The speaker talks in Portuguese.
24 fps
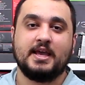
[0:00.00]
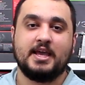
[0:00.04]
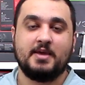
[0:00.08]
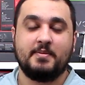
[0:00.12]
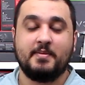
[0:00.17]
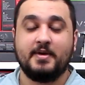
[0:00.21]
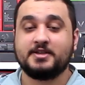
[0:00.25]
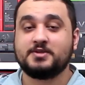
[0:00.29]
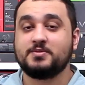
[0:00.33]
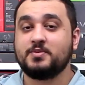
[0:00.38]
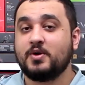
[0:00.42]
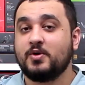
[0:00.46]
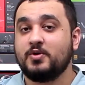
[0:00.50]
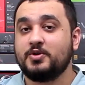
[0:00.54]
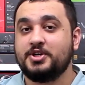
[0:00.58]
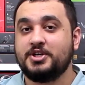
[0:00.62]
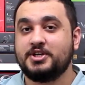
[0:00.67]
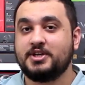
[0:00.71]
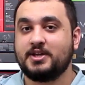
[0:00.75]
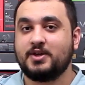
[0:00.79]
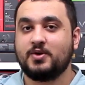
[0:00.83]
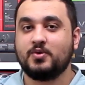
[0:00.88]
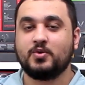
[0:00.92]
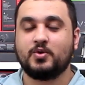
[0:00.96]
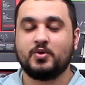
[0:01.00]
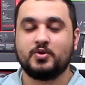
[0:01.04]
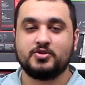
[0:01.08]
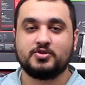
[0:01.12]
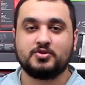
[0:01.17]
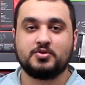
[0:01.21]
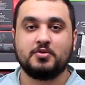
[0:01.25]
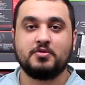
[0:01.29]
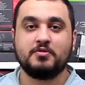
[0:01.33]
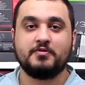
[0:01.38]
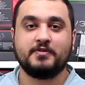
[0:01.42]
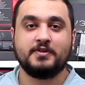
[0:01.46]
E mesmo que eu diga que o que eu
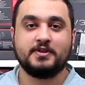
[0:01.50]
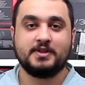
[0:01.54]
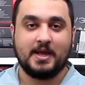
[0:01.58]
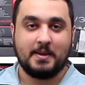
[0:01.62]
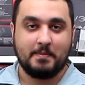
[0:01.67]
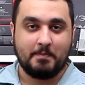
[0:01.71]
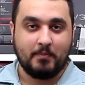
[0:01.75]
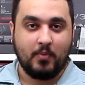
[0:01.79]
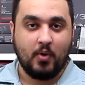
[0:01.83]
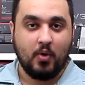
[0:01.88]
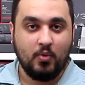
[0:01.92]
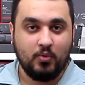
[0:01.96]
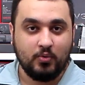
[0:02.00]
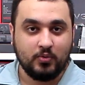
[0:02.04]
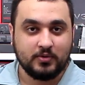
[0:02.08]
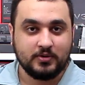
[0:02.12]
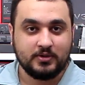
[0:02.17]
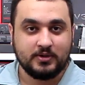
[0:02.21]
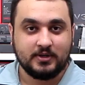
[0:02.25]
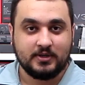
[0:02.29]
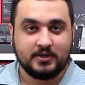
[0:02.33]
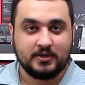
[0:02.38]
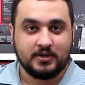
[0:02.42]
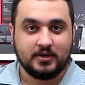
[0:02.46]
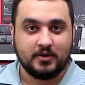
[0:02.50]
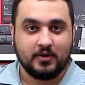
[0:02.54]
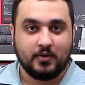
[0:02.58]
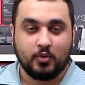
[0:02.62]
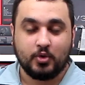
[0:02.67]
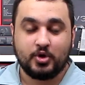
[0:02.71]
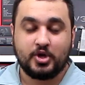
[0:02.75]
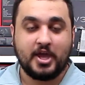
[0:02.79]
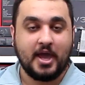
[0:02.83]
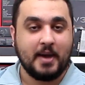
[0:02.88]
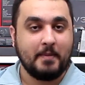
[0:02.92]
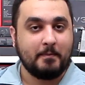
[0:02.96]
estou ouvindo é bom,
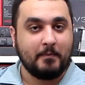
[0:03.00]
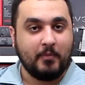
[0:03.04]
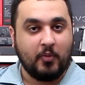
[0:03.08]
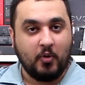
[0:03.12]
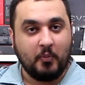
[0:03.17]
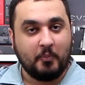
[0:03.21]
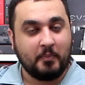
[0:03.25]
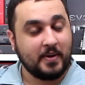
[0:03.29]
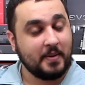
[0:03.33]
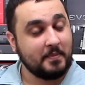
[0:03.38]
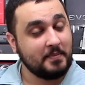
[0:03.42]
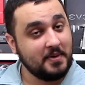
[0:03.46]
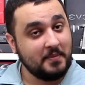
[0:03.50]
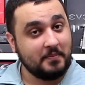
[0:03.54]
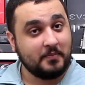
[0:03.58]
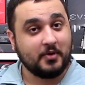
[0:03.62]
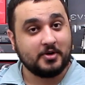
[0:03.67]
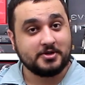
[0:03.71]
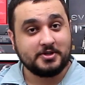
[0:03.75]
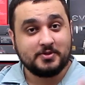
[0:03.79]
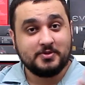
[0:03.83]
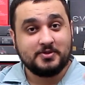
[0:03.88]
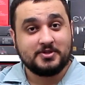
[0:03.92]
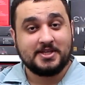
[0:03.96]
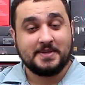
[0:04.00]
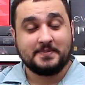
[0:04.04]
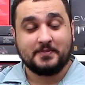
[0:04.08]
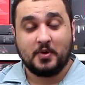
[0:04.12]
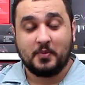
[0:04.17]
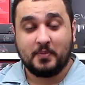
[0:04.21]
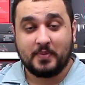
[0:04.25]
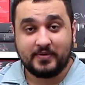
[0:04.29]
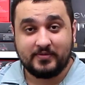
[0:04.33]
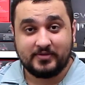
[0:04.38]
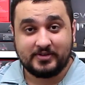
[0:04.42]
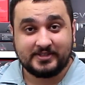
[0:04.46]
o que é bom para mim pode não ser
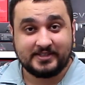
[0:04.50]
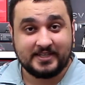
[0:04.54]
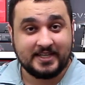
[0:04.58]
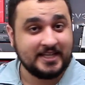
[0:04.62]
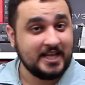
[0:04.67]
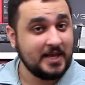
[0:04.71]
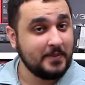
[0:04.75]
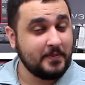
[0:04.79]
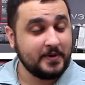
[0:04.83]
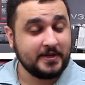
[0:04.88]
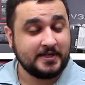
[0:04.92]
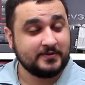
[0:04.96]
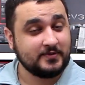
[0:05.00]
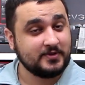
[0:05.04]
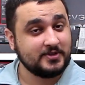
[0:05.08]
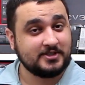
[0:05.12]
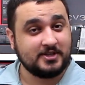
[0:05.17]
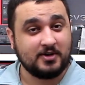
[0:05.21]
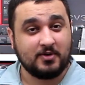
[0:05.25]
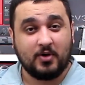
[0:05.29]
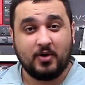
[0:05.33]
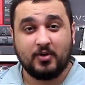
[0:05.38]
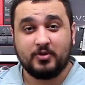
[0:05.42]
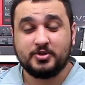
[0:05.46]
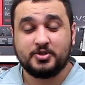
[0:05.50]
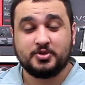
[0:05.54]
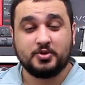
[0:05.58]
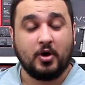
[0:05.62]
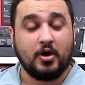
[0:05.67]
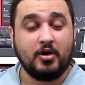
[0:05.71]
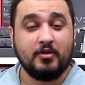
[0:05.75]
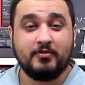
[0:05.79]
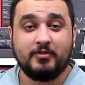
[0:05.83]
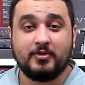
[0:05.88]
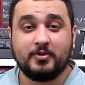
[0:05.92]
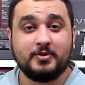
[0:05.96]
bom para você. De repente você é um
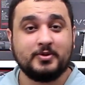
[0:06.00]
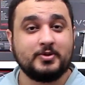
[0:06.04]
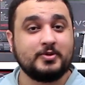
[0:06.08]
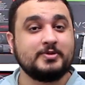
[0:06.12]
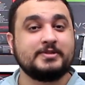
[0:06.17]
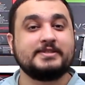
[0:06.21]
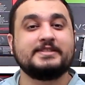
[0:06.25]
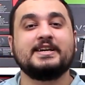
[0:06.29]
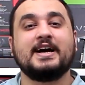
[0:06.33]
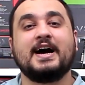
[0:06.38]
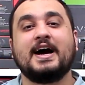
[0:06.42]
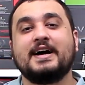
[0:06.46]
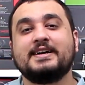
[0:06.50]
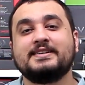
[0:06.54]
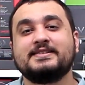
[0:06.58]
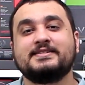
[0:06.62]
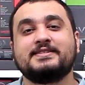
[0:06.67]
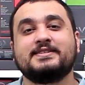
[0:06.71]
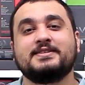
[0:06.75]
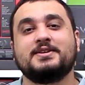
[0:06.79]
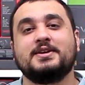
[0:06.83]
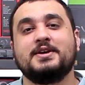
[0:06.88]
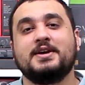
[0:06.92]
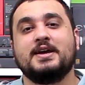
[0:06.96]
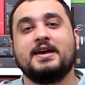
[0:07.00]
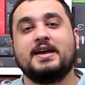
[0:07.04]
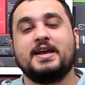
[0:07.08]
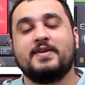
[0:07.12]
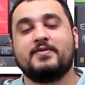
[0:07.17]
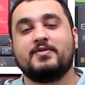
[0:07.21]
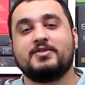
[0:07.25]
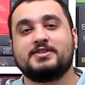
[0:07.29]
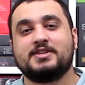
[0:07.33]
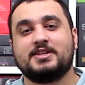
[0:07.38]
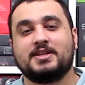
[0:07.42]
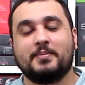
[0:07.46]
audiófilo, um entusiasta, e
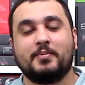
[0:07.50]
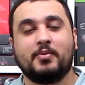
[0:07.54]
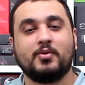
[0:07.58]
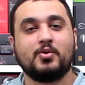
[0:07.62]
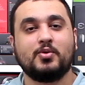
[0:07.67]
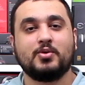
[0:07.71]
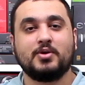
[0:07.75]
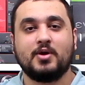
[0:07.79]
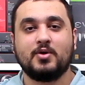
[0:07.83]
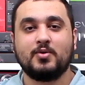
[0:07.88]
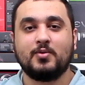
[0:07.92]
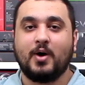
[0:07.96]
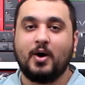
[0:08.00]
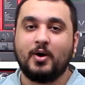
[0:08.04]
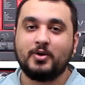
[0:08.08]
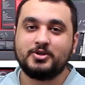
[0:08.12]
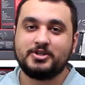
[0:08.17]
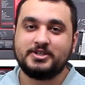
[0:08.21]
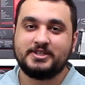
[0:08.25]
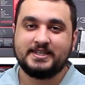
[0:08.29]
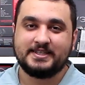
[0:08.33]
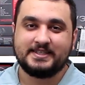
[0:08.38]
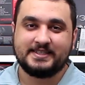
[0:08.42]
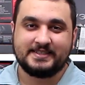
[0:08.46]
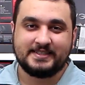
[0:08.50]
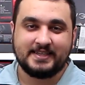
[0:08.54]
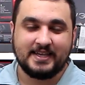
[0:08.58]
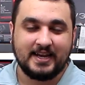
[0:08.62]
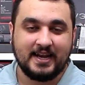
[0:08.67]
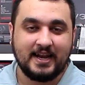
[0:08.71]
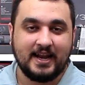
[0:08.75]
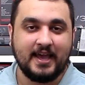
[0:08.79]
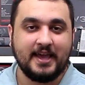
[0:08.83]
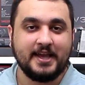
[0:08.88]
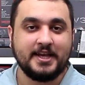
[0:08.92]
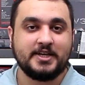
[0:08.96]
você está procurando um áudio de
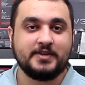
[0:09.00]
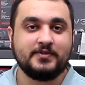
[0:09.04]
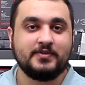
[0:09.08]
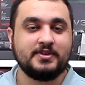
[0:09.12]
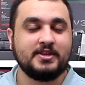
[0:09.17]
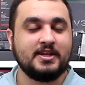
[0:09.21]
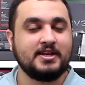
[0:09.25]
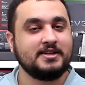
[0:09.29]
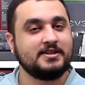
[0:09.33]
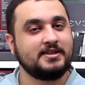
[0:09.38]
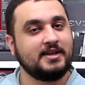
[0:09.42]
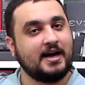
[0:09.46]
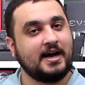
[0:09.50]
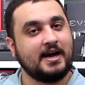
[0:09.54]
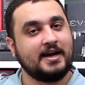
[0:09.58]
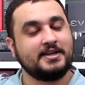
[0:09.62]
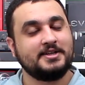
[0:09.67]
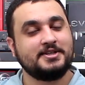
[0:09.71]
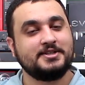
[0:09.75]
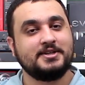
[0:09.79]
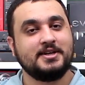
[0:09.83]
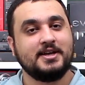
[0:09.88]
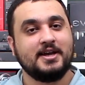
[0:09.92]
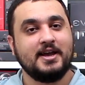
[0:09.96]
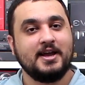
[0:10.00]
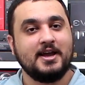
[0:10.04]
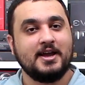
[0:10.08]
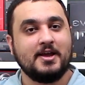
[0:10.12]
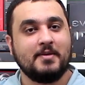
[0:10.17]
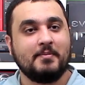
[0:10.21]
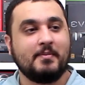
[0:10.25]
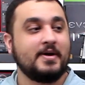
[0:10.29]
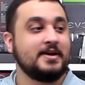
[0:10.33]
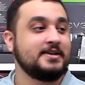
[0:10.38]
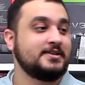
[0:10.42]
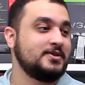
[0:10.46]
excelente fidelidade,
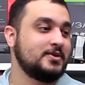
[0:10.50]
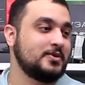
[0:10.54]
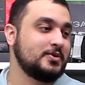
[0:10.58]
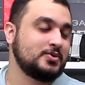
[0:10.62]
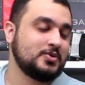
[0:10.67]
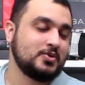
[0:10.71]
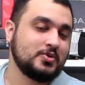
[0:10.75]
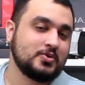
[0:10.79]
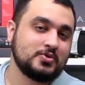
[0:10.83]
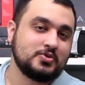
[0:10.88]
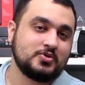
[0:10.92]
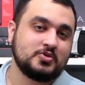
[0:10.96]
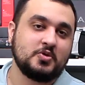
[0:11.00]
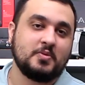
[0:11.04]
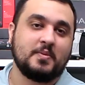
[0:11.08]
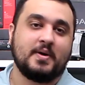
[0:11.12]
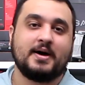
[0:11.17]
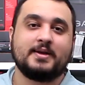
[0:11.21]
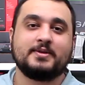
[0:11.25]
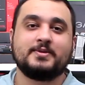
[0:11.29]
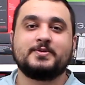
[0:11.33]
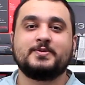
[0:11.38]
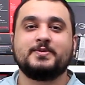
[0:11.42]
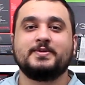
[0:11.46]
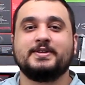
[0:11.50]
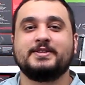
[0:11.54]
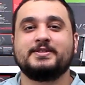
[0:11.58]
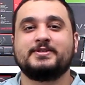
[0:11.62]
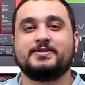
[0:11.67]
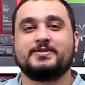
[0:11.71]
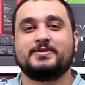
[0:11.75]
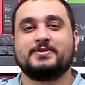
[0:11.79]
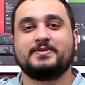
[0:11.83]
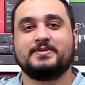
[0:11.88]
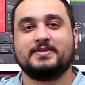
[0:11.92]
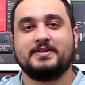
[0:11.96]
mas eu não estou acostumado com
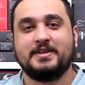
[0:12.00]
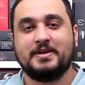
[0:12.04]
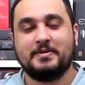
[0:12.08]
isso.